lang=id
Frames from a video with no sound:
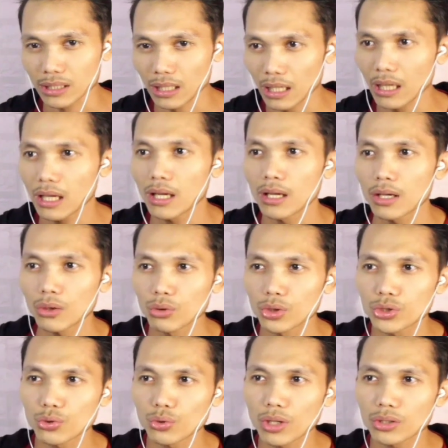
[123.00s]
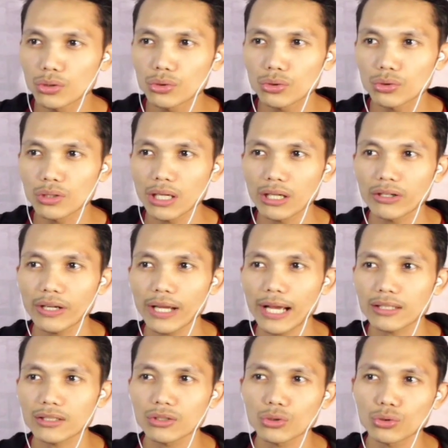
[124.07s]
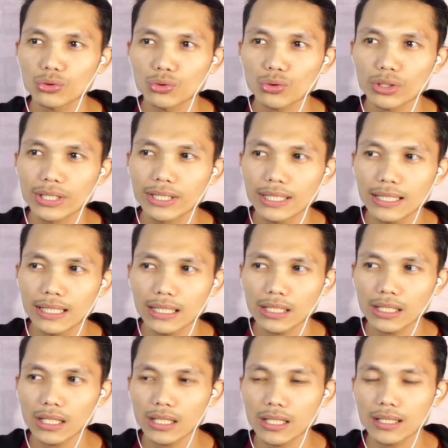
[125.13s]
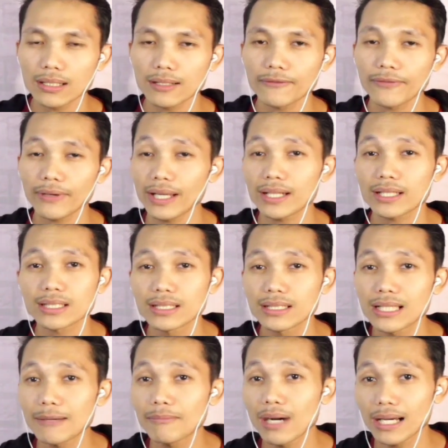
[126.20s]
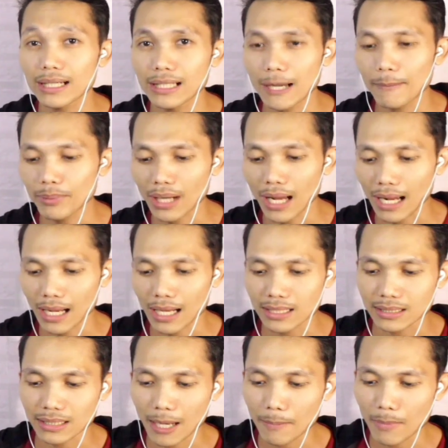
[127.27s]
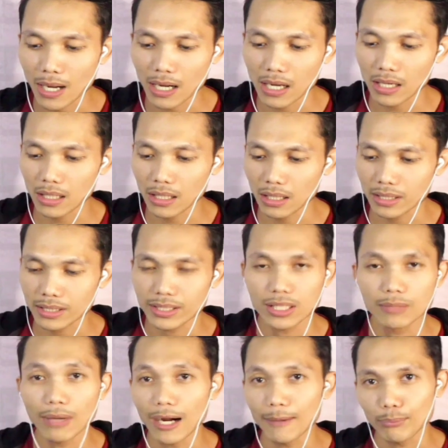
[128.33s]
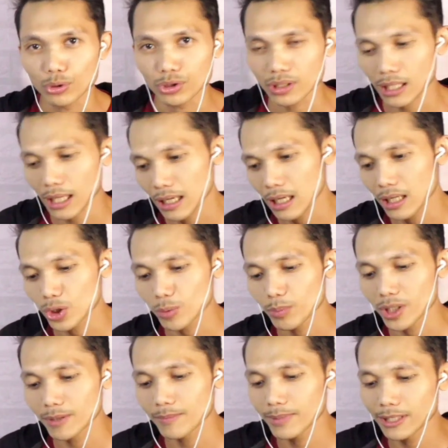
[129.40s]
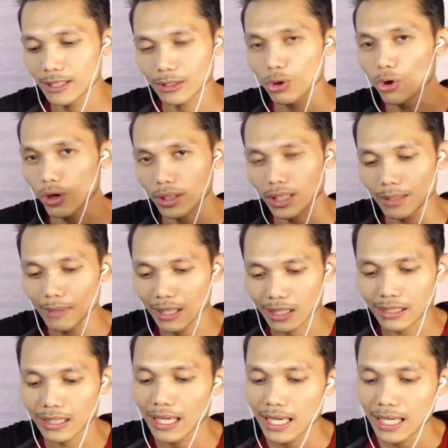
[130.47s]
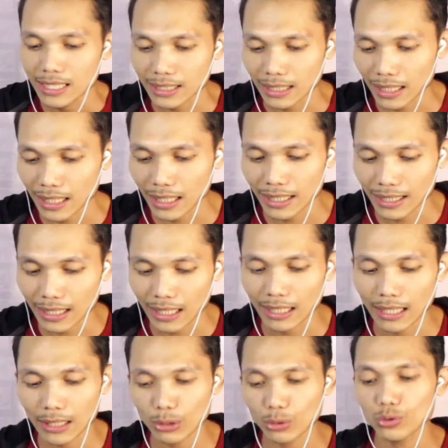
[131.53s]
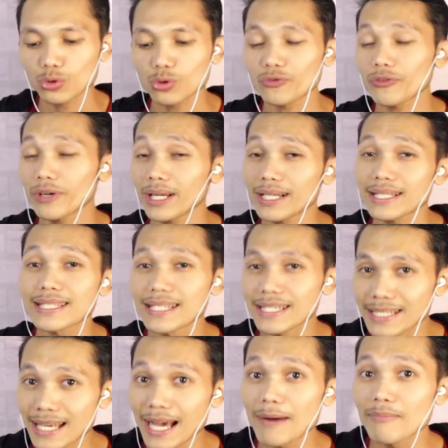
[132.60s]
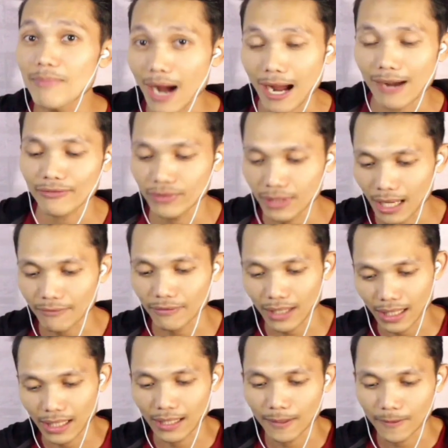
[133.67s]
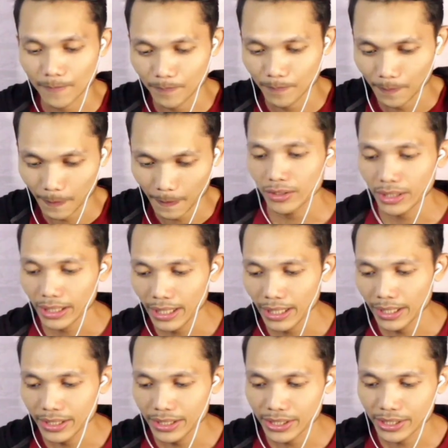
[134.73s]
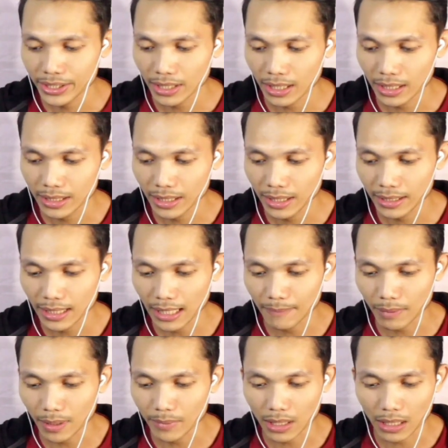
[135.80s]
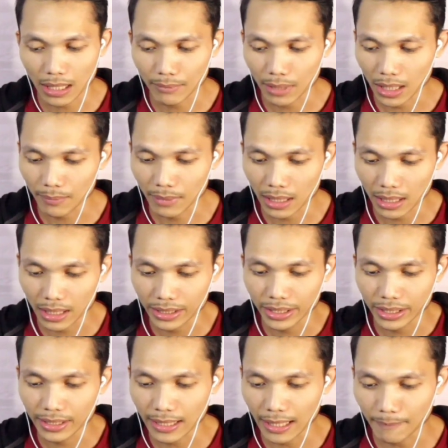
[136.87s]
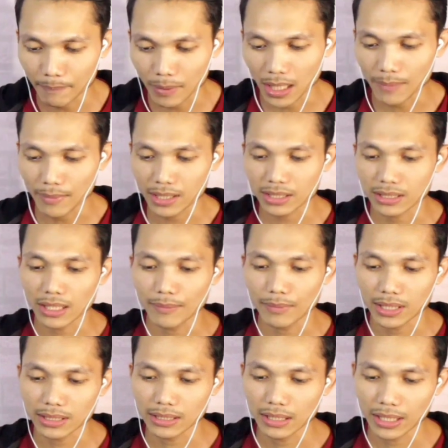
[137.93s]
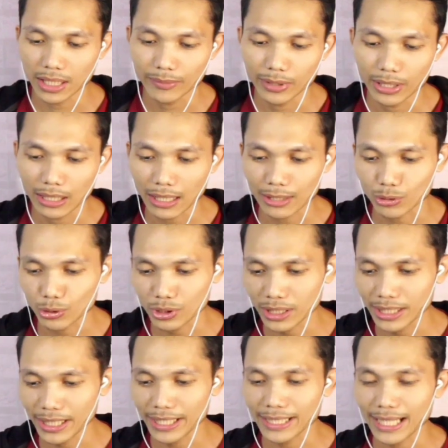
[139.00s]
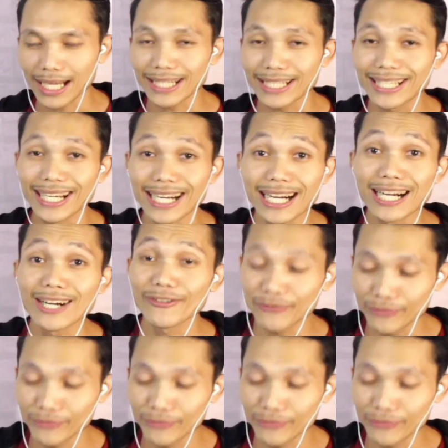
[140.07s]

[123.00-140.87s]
ya kalau nggak salah. Gue juga dulu udah reaction untuk di uh, versinya Mbak Ria Prakas sama uh, si Bang Putra ya dan itu bener-bener gokil banget. Sekarang kita lihat untuk versinya Mbak Pinapan ya. Oke okay guys, eh, jadi tanpa berlama-lama lagi, tanpa basa-basi lagi, mending langsung saja kita